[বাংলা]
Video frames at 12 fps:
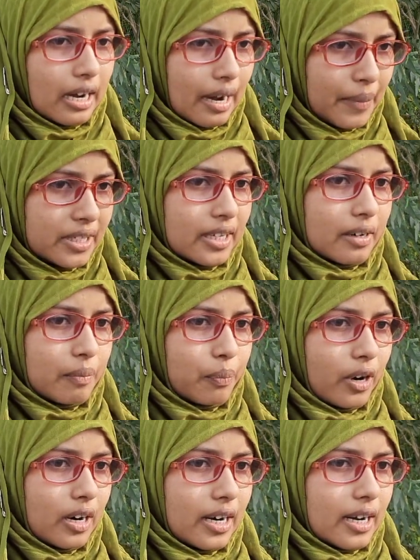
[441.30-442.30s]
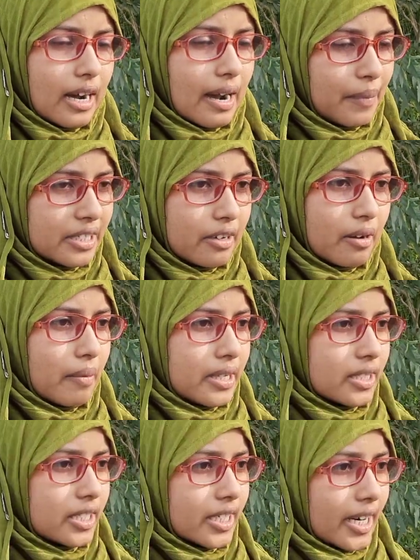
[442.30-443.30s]
আমাদের পড়ালেখা আমরা যেভাবে
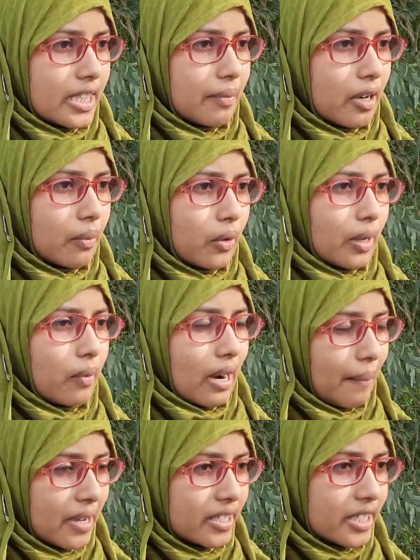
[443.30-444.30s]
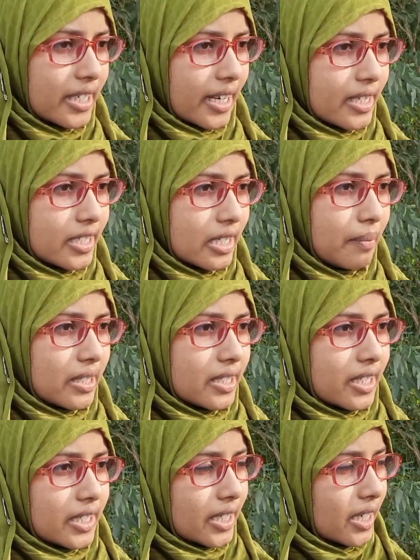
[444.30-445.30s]
বাচ্চাদের শেখাইতে পারবো এবং আমরা যেটা শেখাচ্ছি
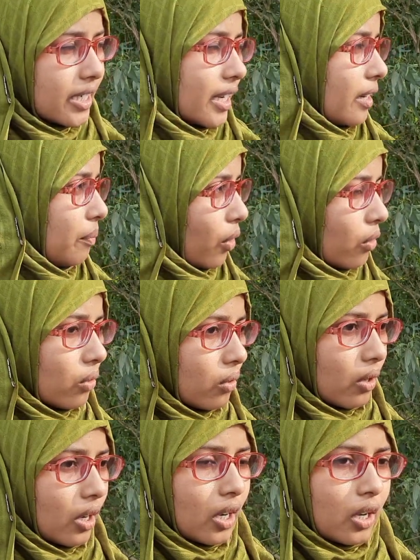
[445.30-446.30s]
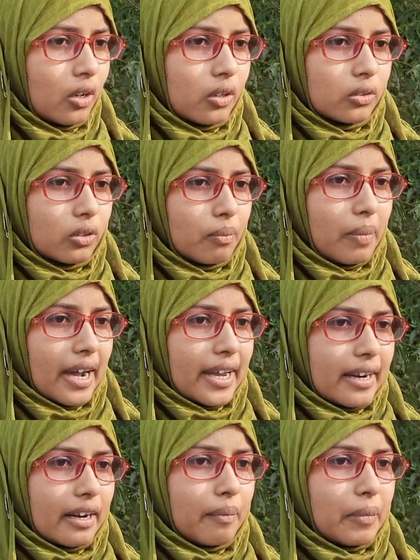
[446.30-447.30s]
বাচ্চারা সেটা নিয়েই বড় হোক তো
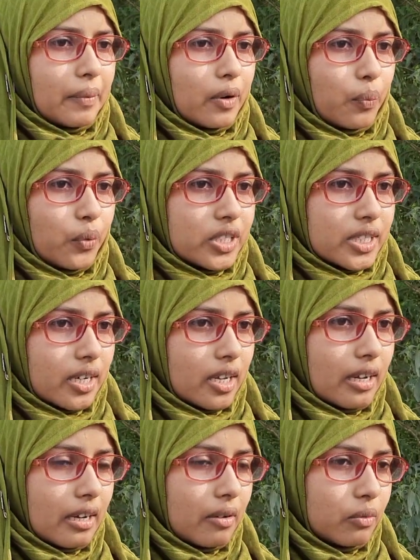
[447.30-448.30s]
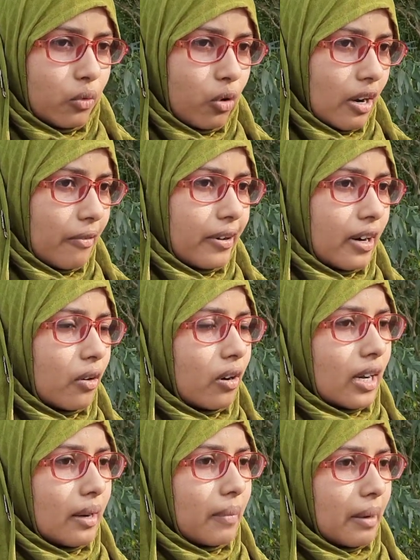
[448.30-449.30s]
বাহিরে বিভিন্ন প্রতিষ্ঠানে ঘোরাফেরা
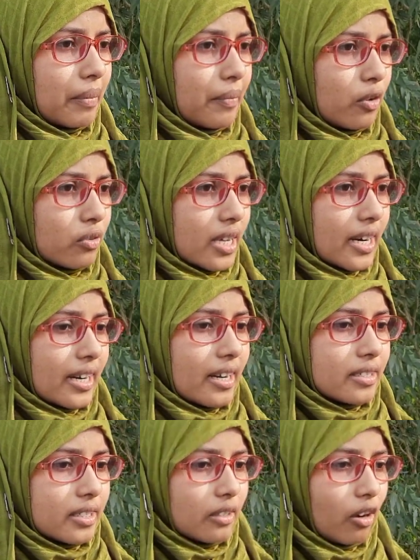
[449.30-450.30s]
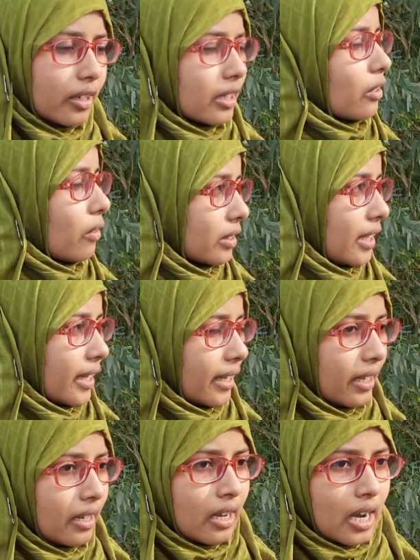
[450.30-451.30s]
করা বা বিভিন্ন স্যারের কাছে ধর্ণা দেওয়ার থেকে
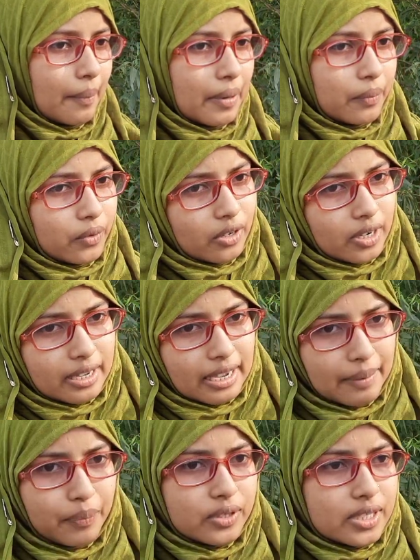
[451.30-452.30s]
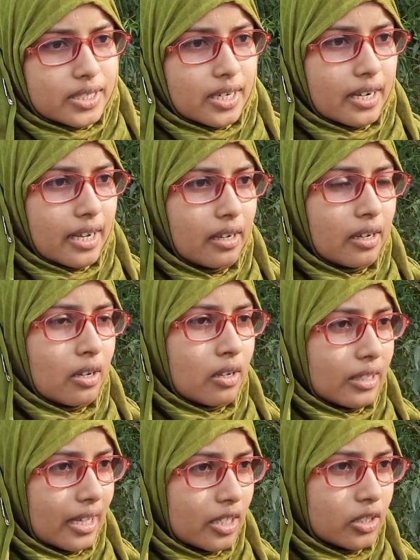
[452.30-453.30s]
আমার মনে হয় এই প্রতিষ্ঠানে
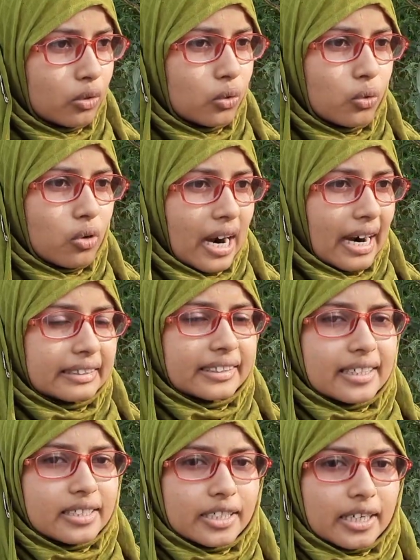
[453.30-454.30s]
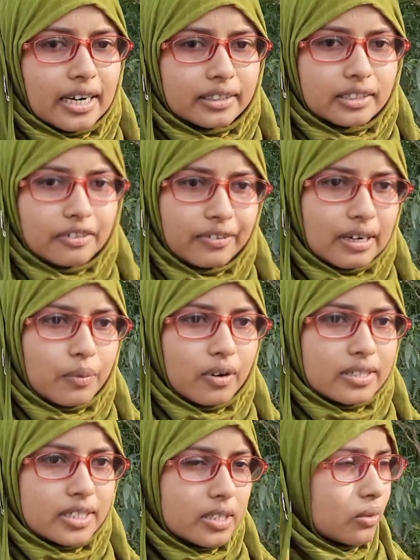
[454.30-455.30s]
তাদের যতটুকু ঘাটতি আছে সেই ঘাটতিটা ফিল
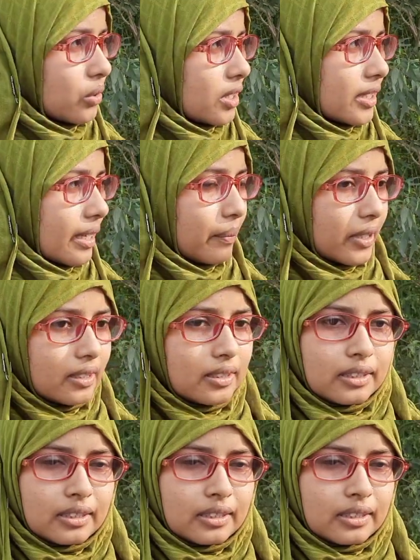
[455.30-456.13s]
করার চেষ্টা করতেছি আমরা